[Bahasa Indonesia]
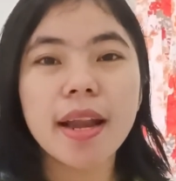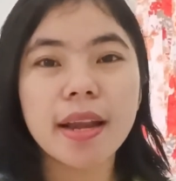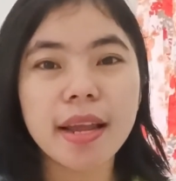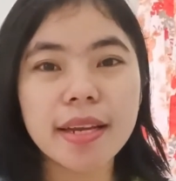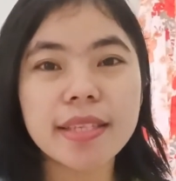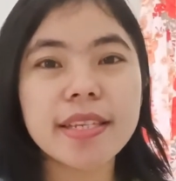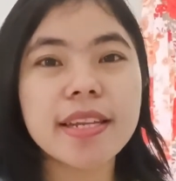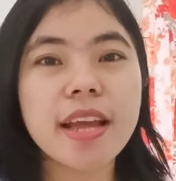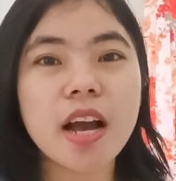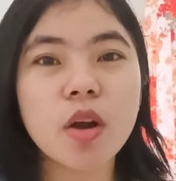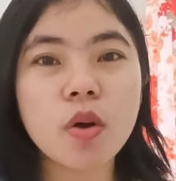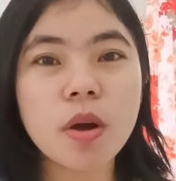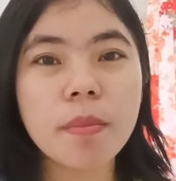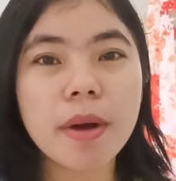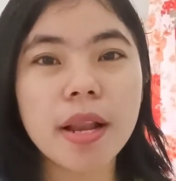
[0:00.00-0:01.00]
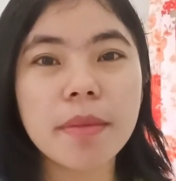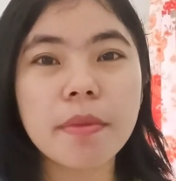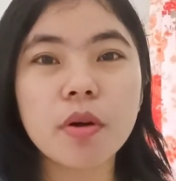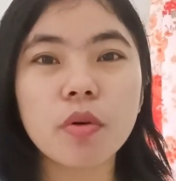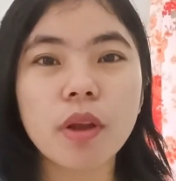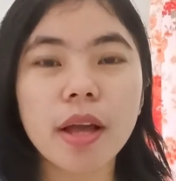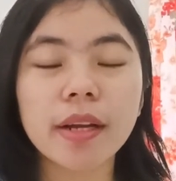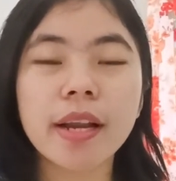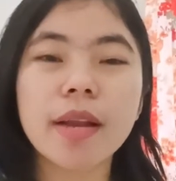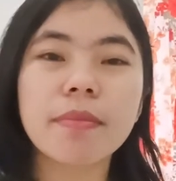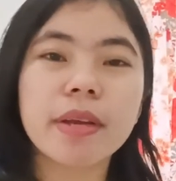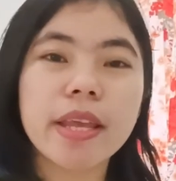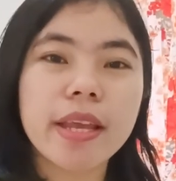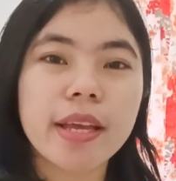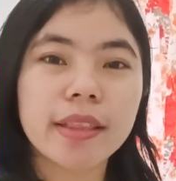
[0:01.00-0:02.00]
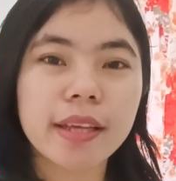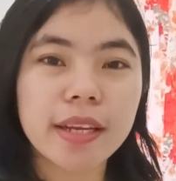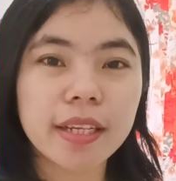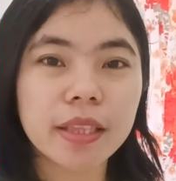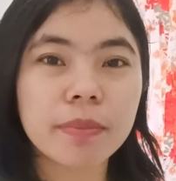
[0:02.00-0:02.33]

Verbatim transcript: Nah, di sini aku kembali mengulang dan mengingatkan